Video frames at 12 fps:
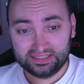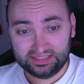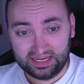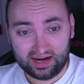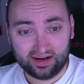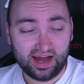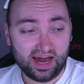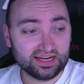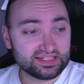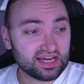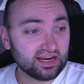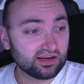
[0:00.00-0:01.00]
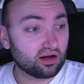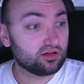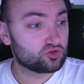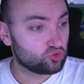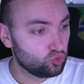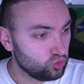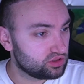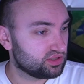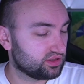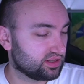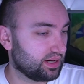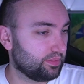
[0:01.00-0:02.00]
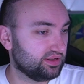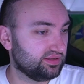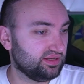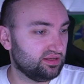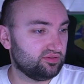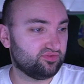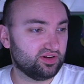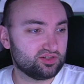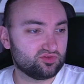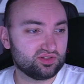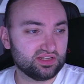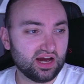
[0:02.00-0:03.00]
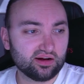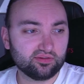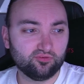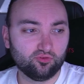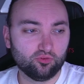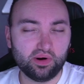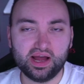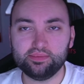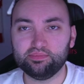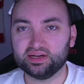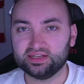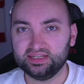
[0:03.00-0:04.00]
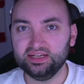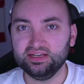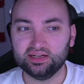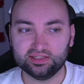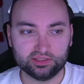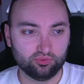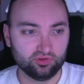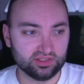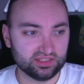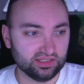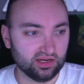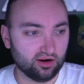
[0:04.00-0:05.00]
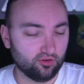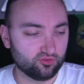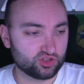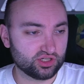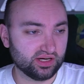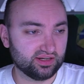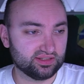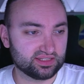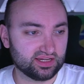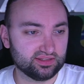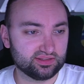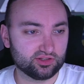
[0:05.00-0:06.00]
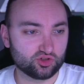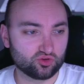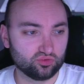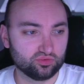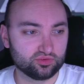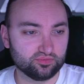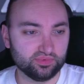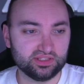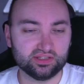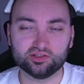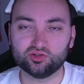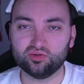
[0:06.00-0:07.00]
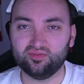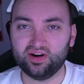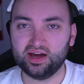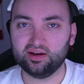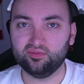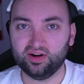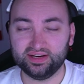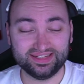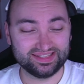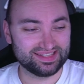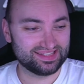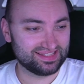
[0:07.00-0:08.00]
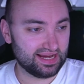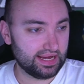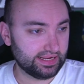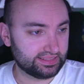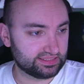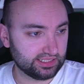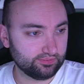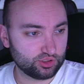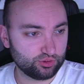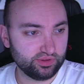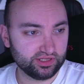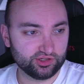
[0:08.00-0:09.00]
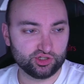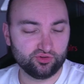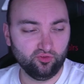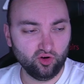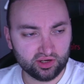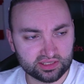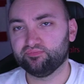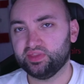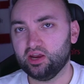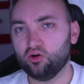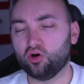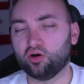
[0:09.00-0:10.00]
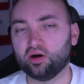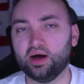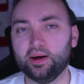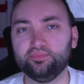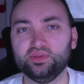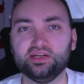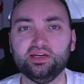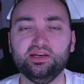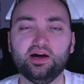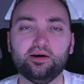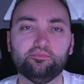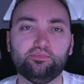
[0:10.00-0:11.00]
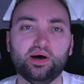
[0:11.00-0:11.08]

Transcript: ja, alles andere als gut, kann man in jedem Fall so sagen. Wobei bei Kiel als Bundesliga-Aufsteiger das Ganze schon so ein bisschen zu erwarten war, dass es da extrem schwierig wird. Dennoch haben die Kieler ein